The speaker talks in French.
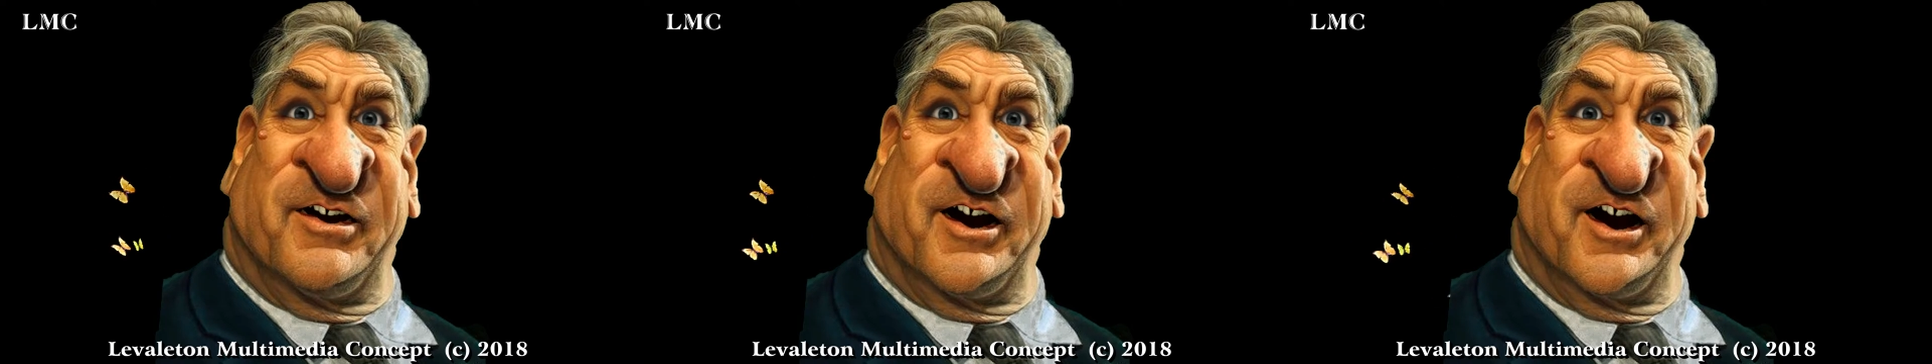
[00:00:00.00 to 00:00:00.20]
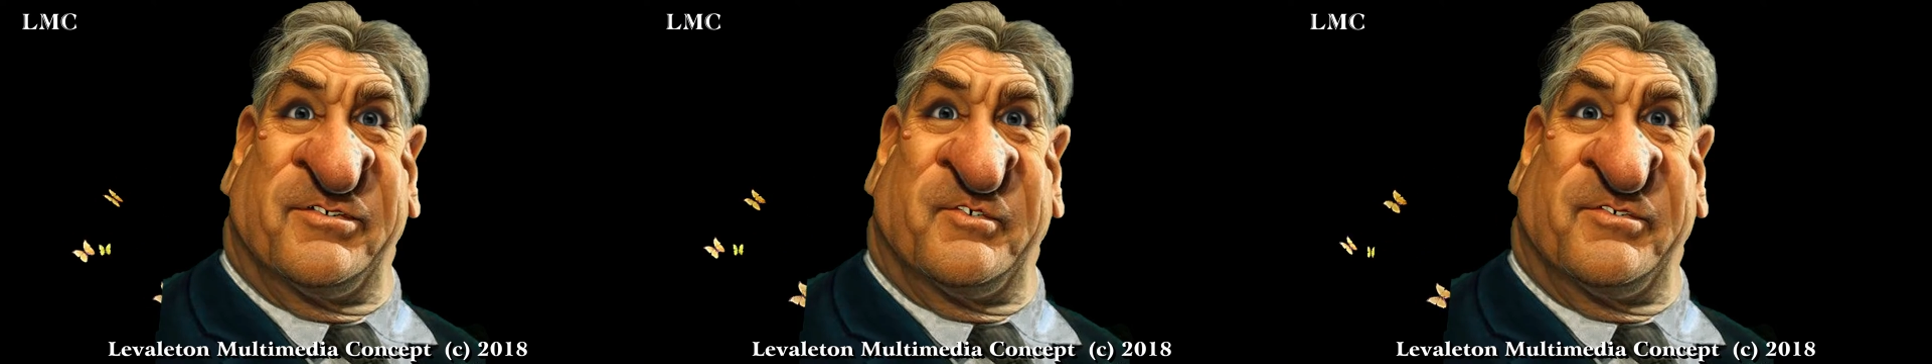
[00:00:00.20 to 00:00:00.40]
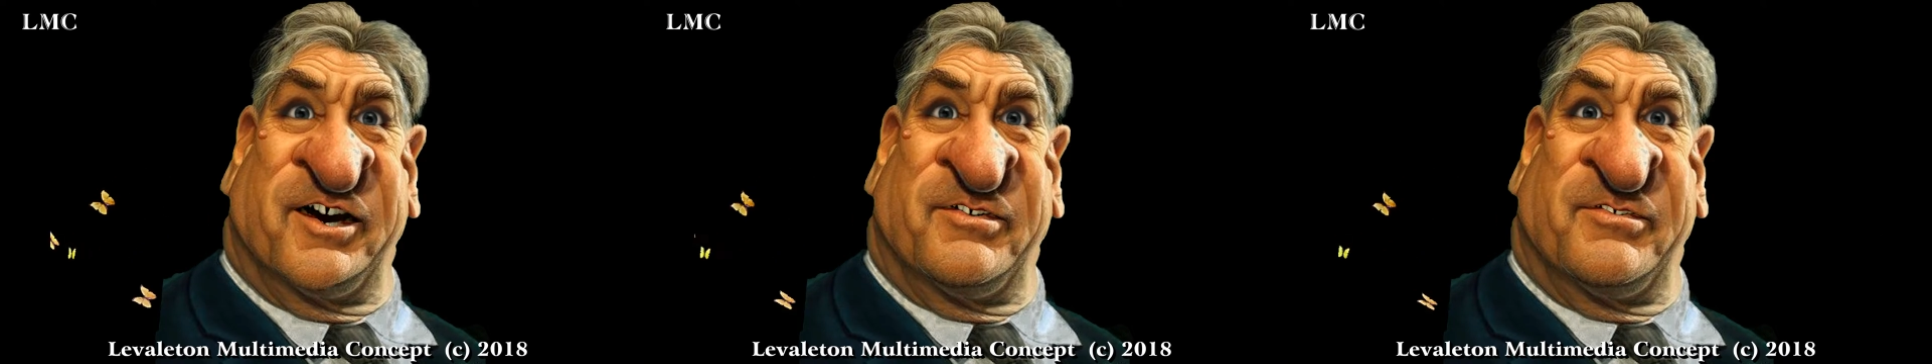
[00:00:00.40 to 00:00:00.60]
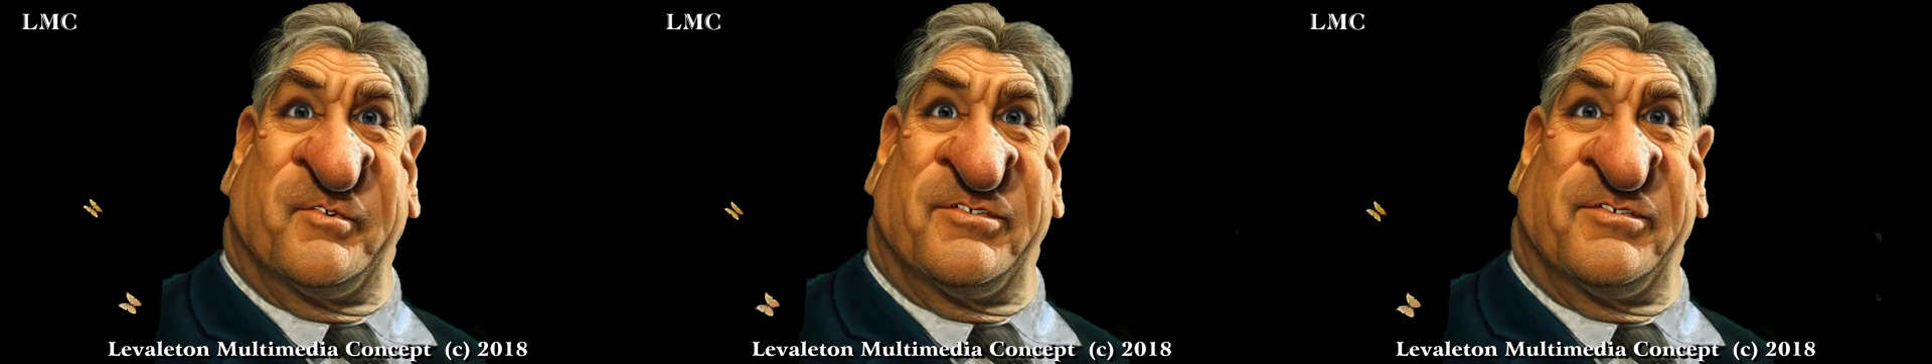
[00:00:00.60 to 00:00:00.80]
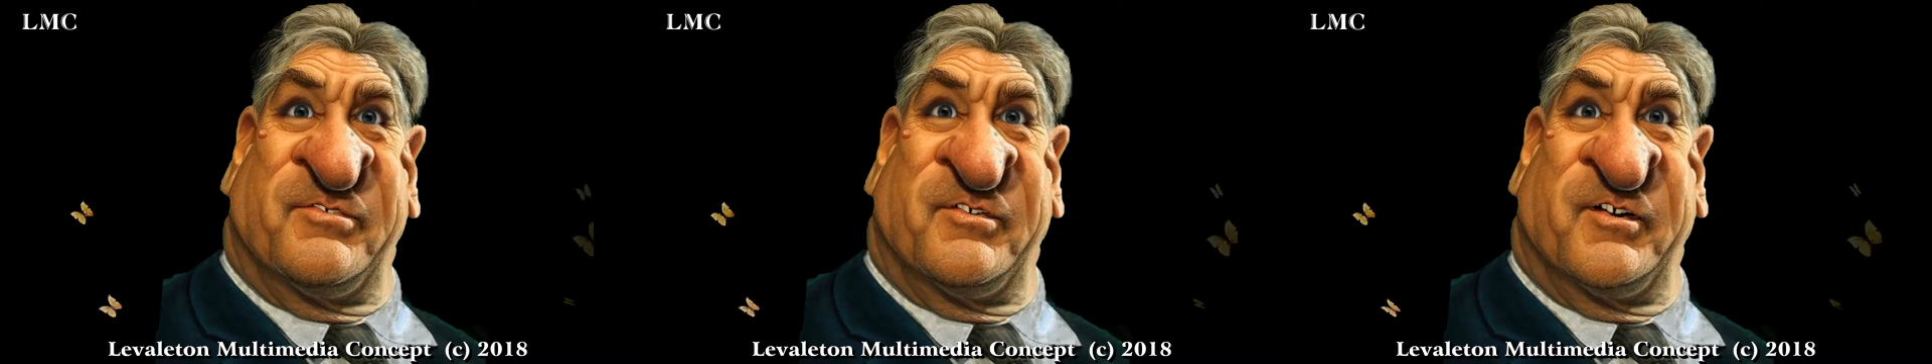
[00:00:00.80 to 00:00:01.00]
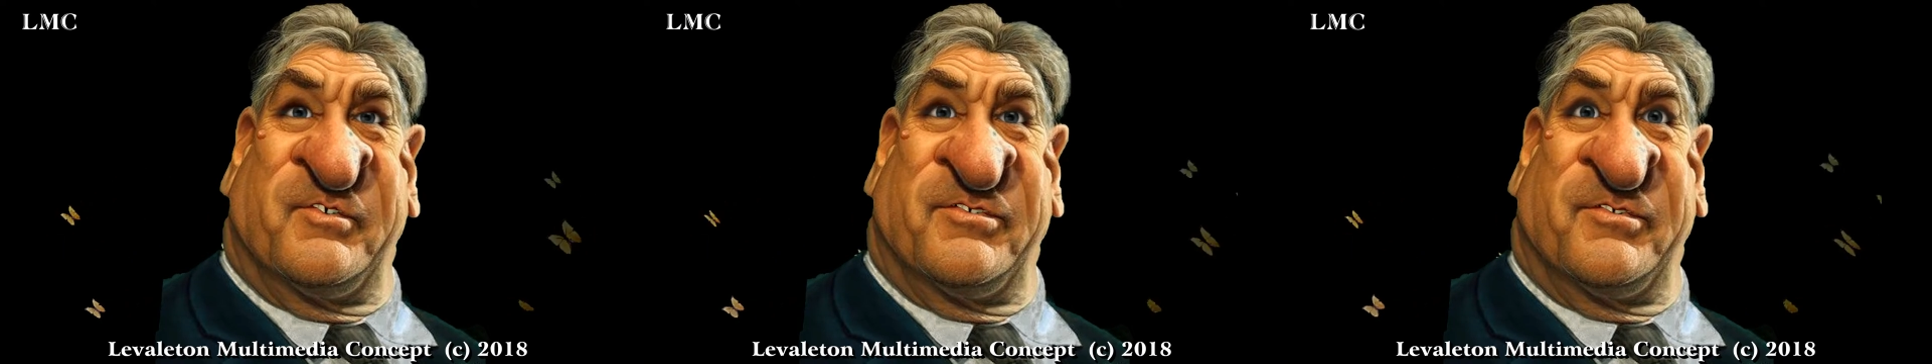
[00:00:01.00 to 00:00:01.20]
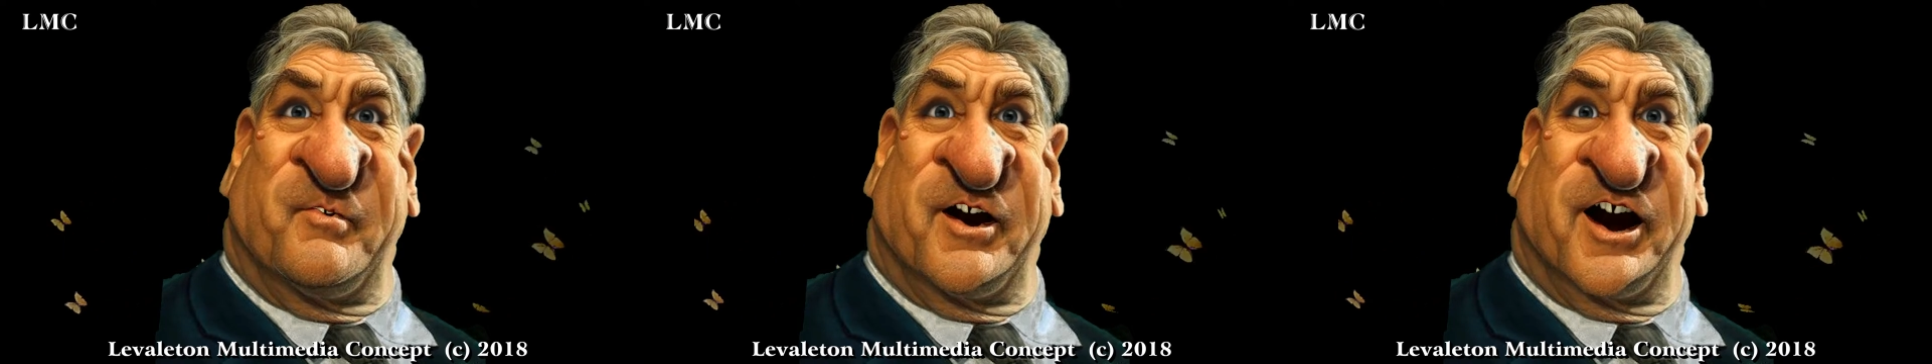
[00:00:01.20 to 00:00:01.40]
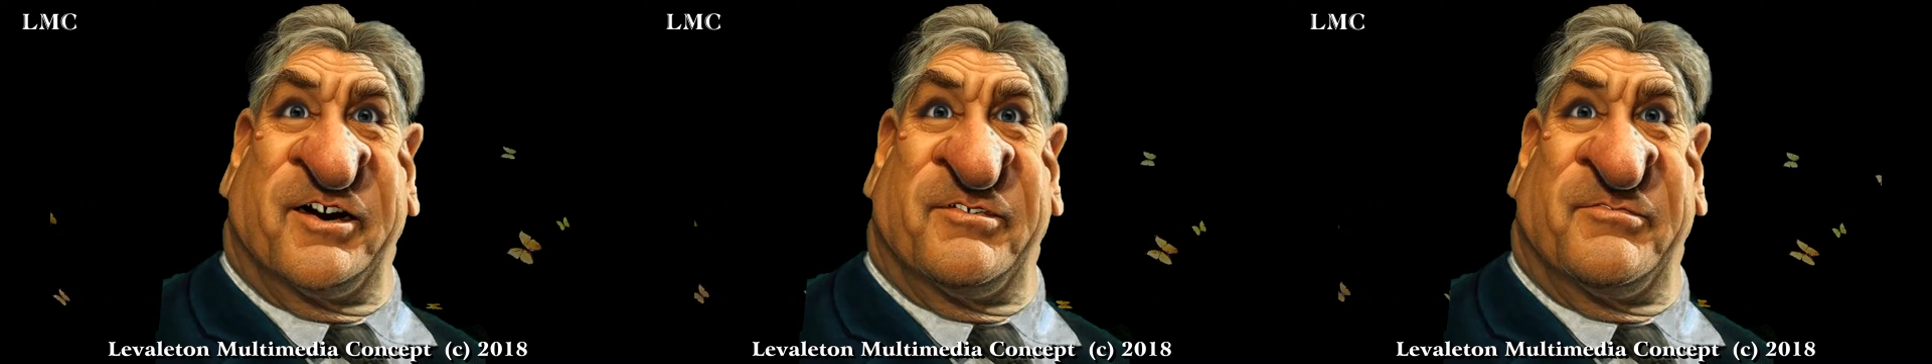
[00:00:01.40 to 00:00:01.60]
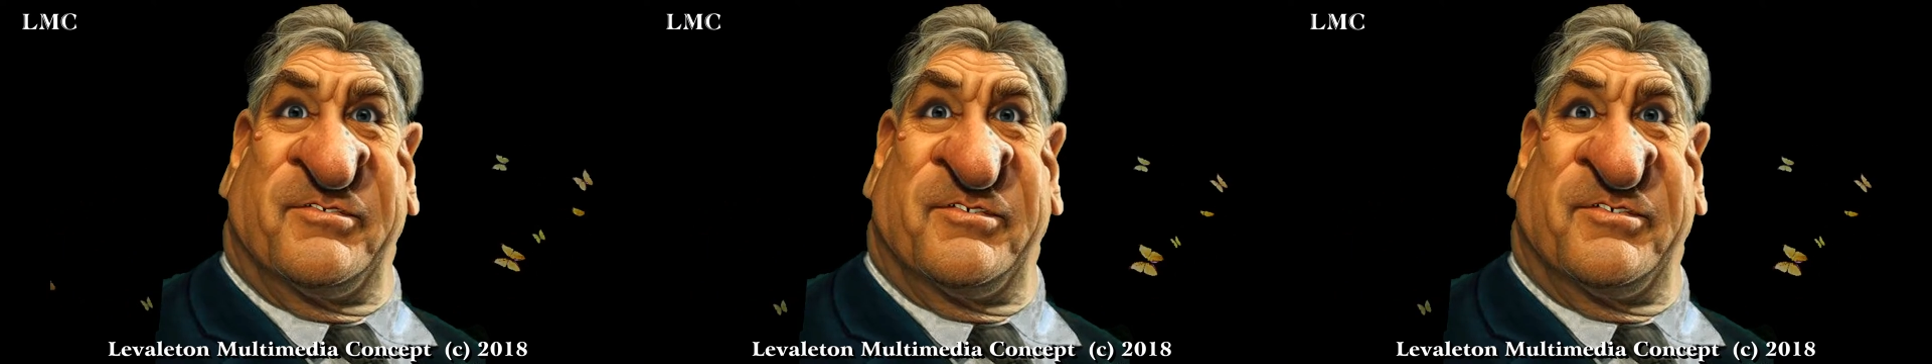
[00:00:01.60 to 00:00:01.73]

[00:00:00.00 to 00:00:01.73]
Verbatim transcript: dans le cadre de cet emploi,